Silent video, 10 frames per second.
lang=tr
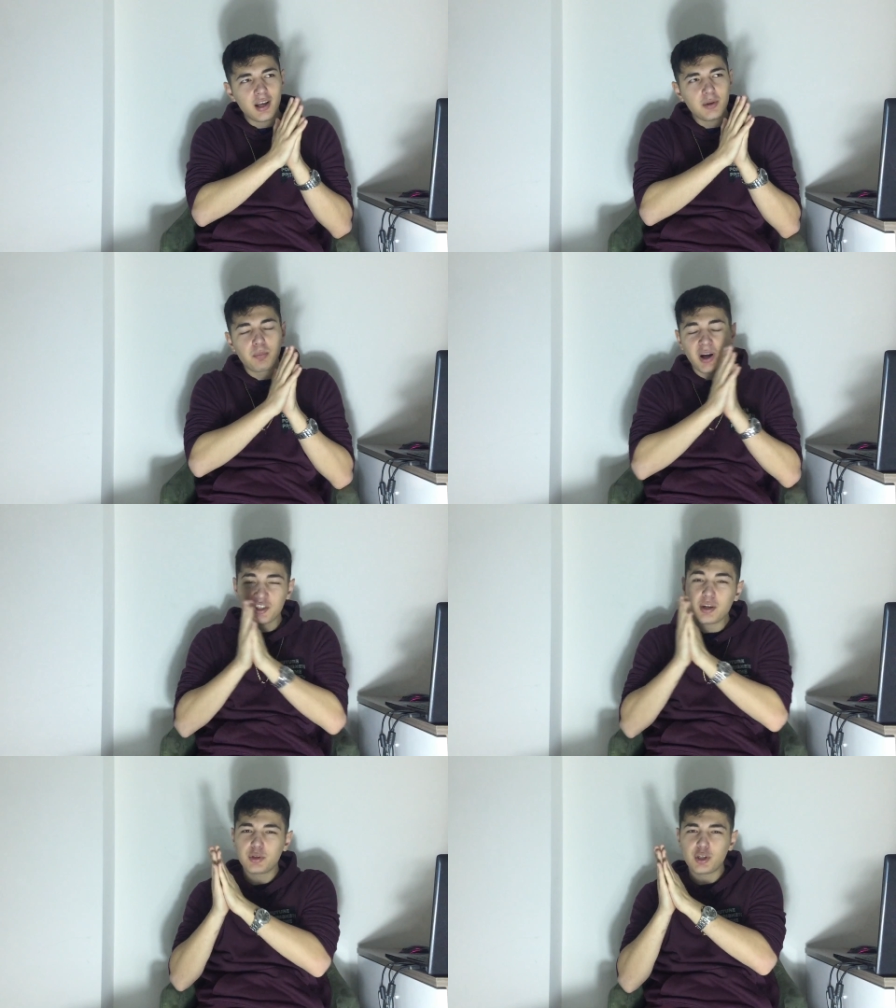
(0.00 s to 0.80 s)
hani
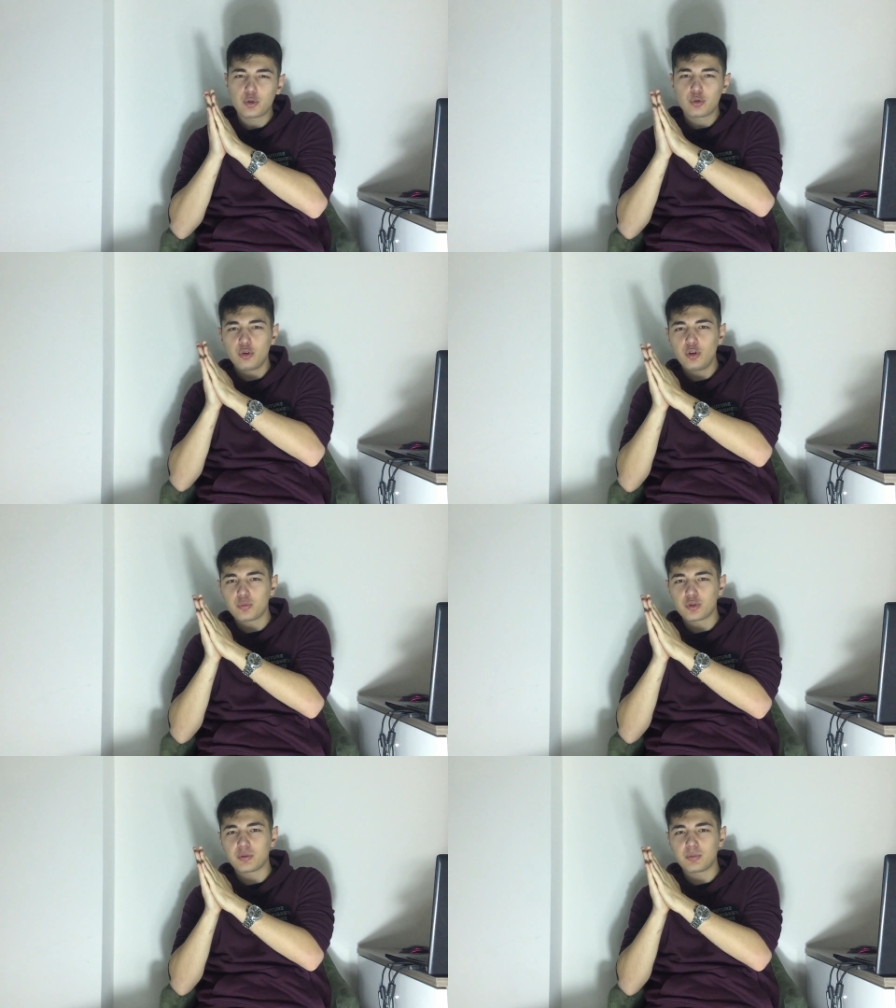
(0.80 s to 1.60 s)
başka bir şey
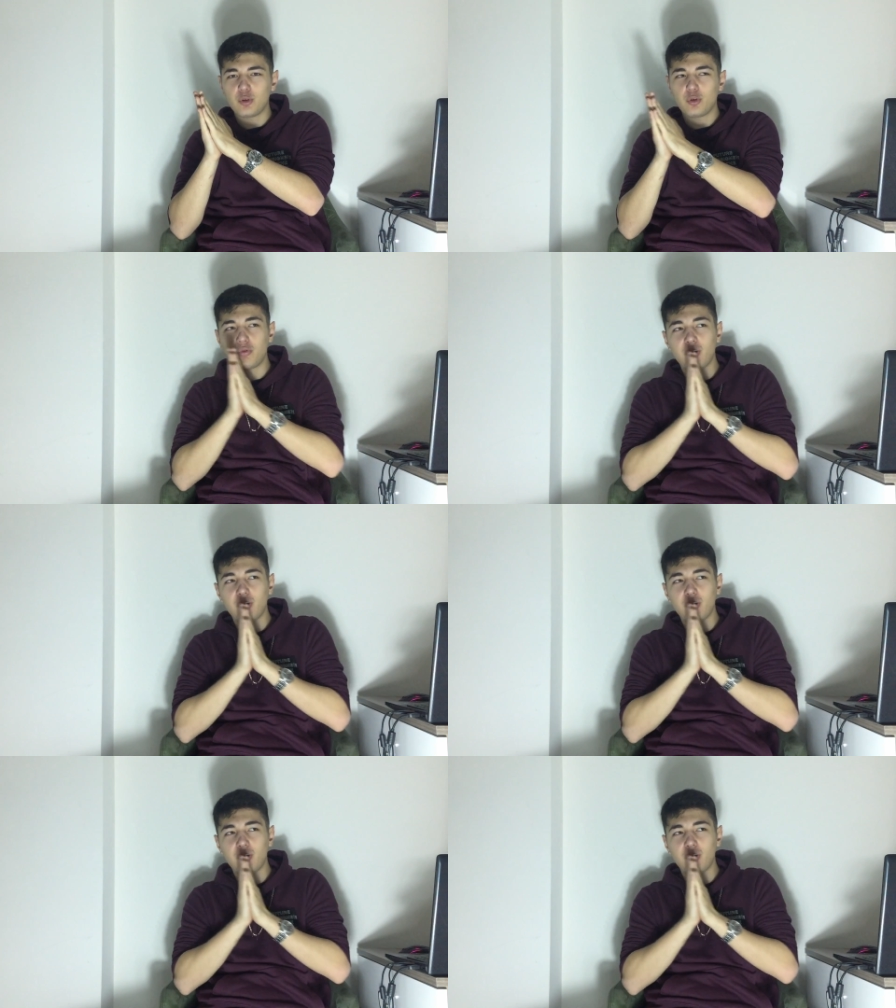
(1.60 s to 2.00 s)
söylüyormuş gibi geliyor.